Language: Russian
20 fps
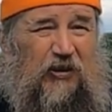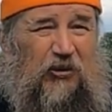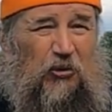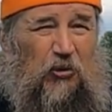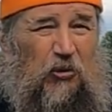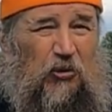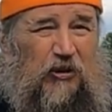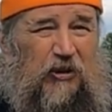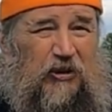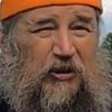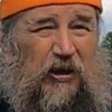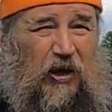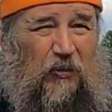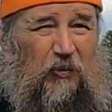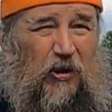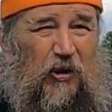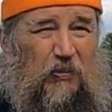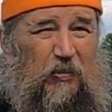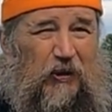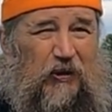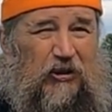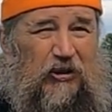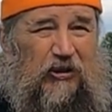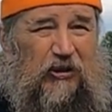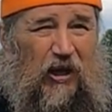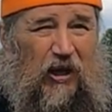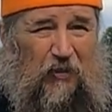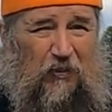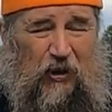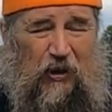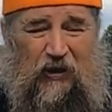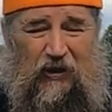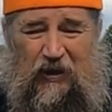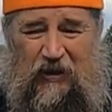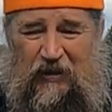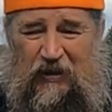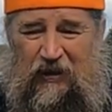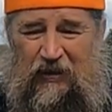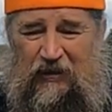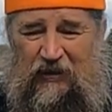иконы самые почитаемые
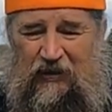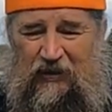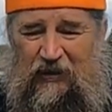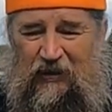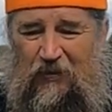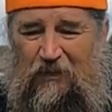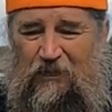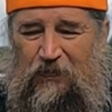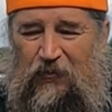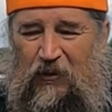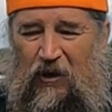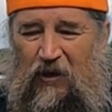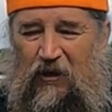казанские,